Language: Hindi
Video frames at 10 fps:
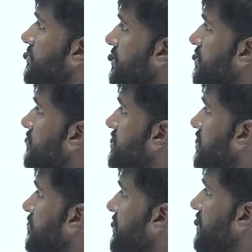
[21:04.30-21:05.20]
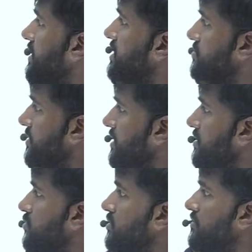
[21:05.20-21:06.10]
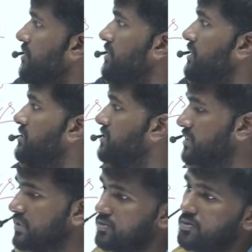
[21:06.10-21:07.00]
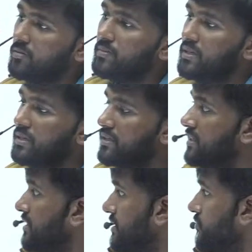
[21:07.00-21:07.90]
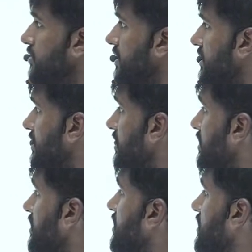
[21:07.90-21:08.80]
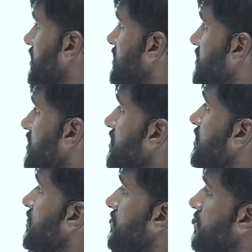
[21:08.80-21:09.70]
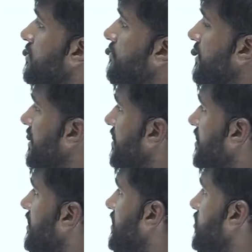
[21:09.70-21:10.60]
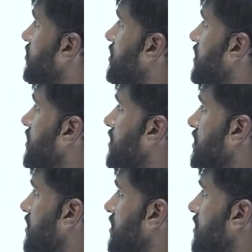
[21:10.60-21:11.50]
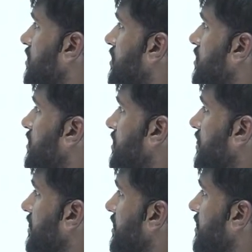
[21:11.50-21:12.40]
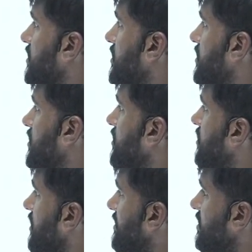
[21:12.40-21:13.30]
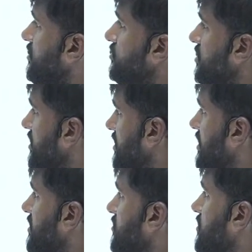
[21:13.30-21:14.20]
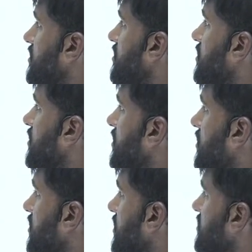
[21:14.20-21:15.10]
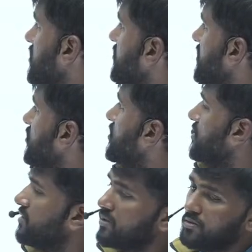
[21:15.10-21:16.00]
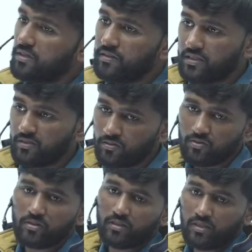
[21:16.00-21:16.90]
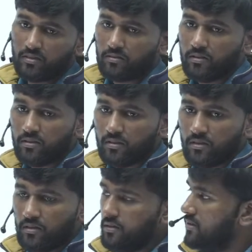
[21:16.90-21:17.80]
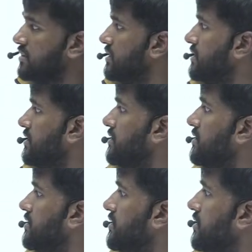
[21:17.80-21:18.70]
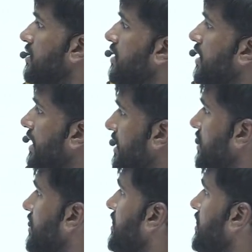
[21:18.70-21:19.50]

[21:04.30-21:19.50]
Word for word: विच द कंपनी हैज पेड टू द फैमिली जिसने जो कंपनी ने दिया है वो क्या है इज फेयरली नहीं होगा ठीक है रादर यूज कर रखा है इन्होंने रादर भी न्यूट्रल वर्ड होता है वैसे यूज हो सकता है कोई ठीक है हाईली